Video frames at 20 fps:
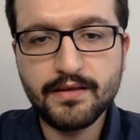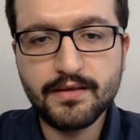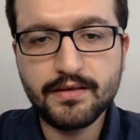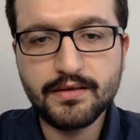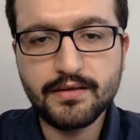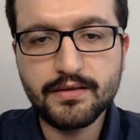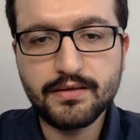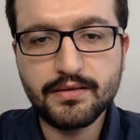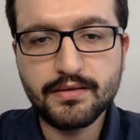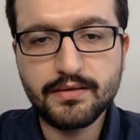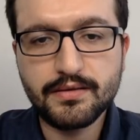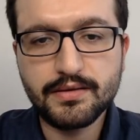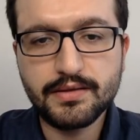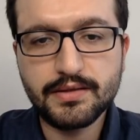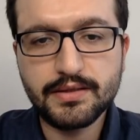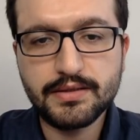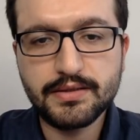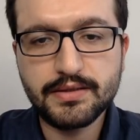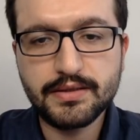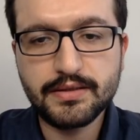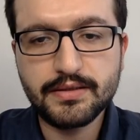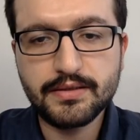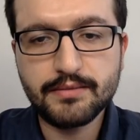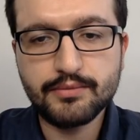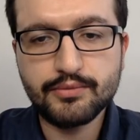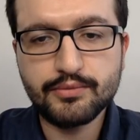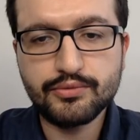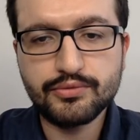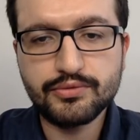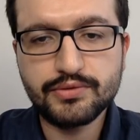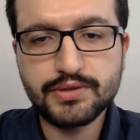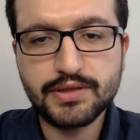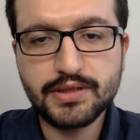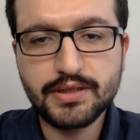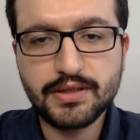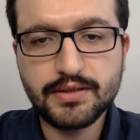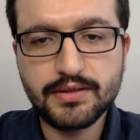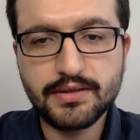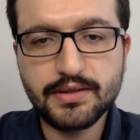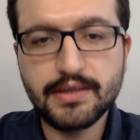Ee, İngiltere'de bu
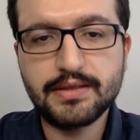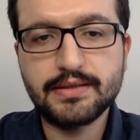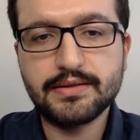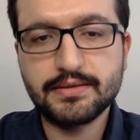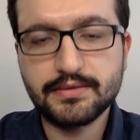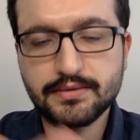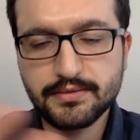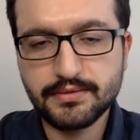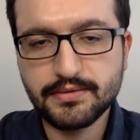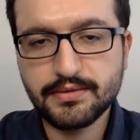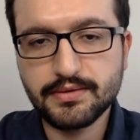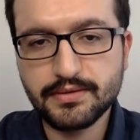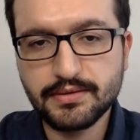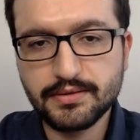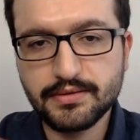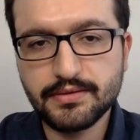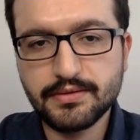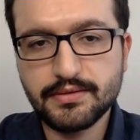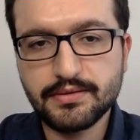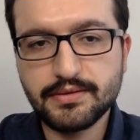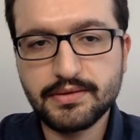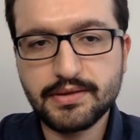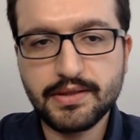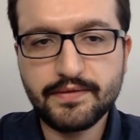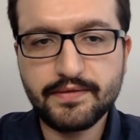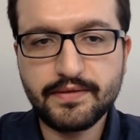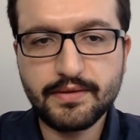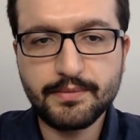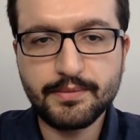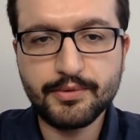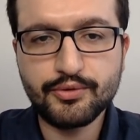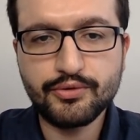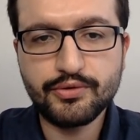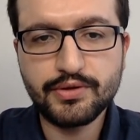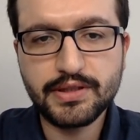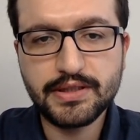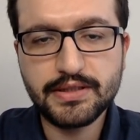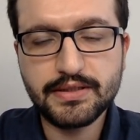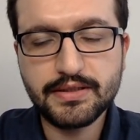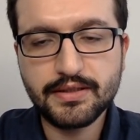skandal e, devam
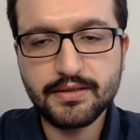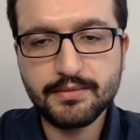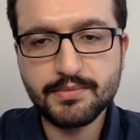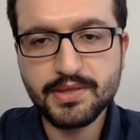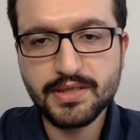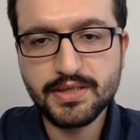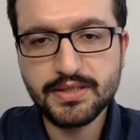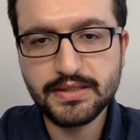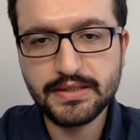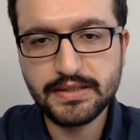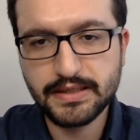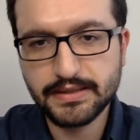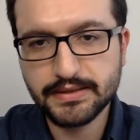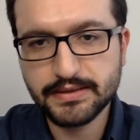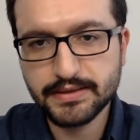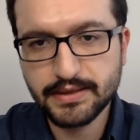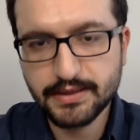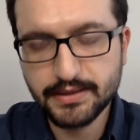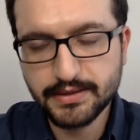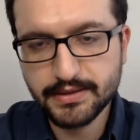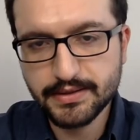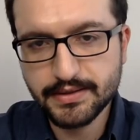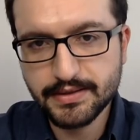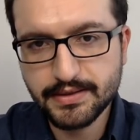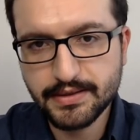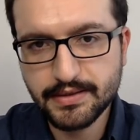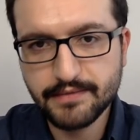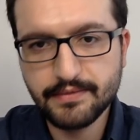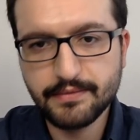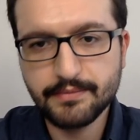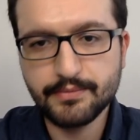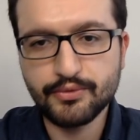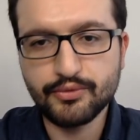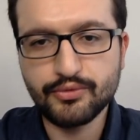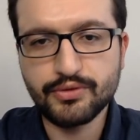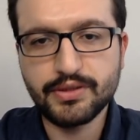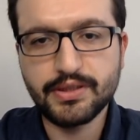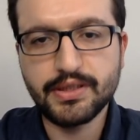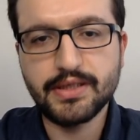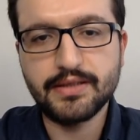ediyor. İngiltere biraz skandalları seven bir
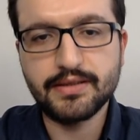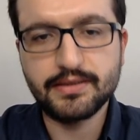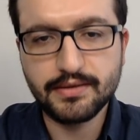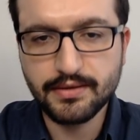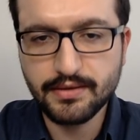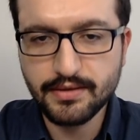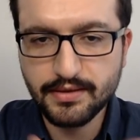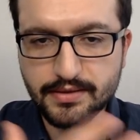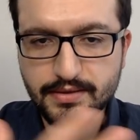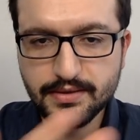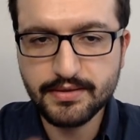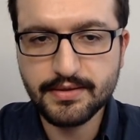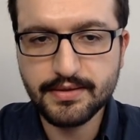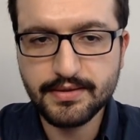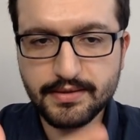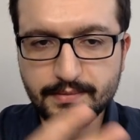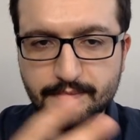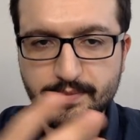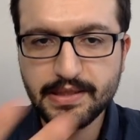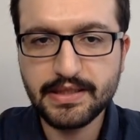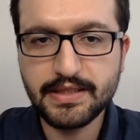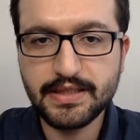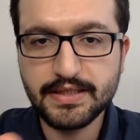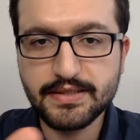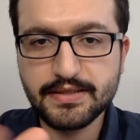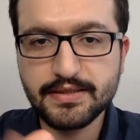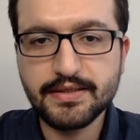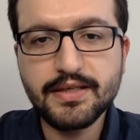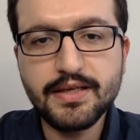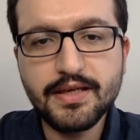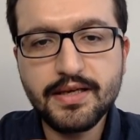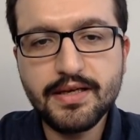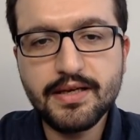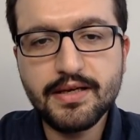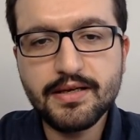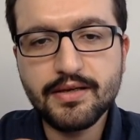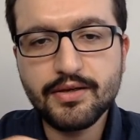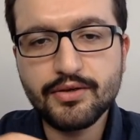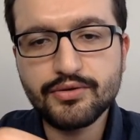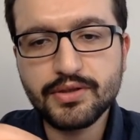ülke. Yani gazetesi, medyası
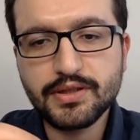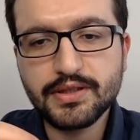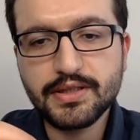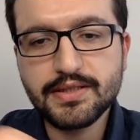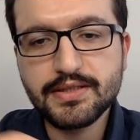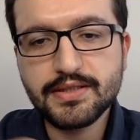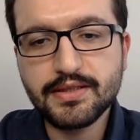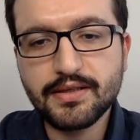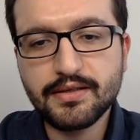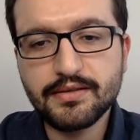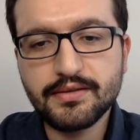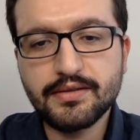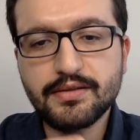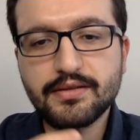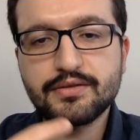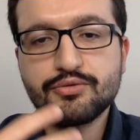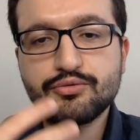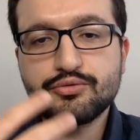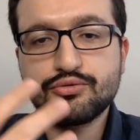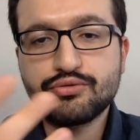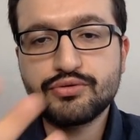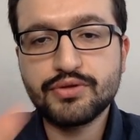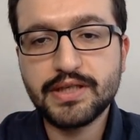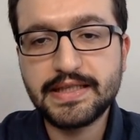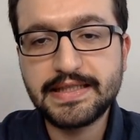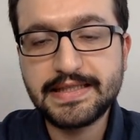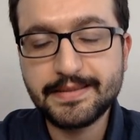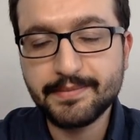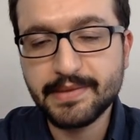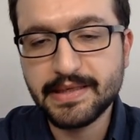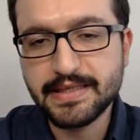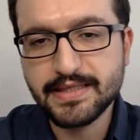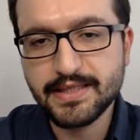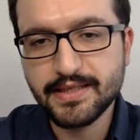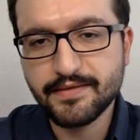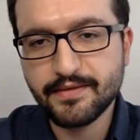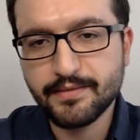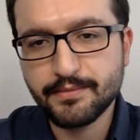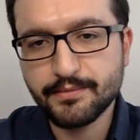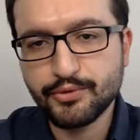özellikle skandalların üstüne gitmeyi
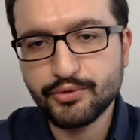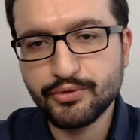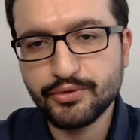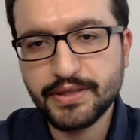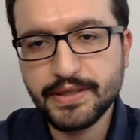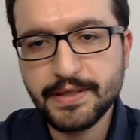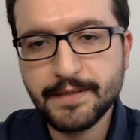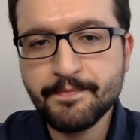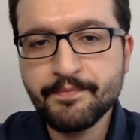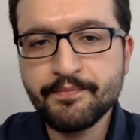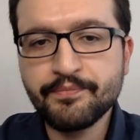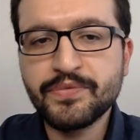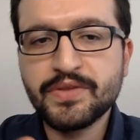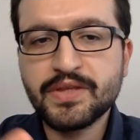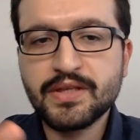seven bir ülke.